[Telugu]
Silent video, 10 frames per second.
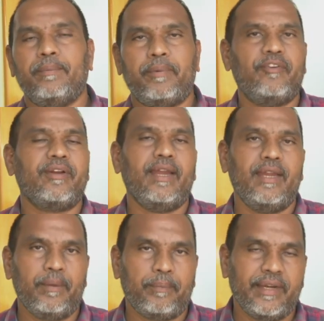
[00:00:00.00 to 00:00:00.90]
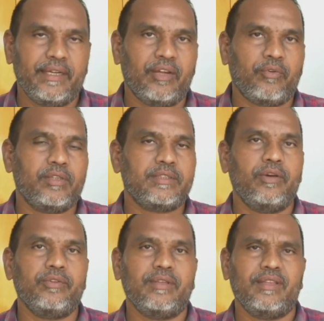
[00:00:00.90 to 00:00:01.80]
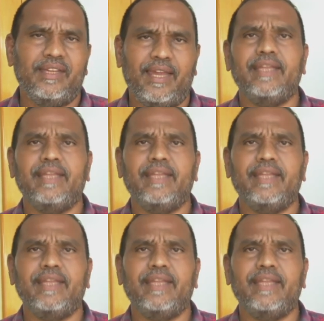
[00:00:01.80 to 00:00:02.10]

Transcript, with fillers: పవన్ కళ్యాణ్ పర్యటన కొనసాగుతుంది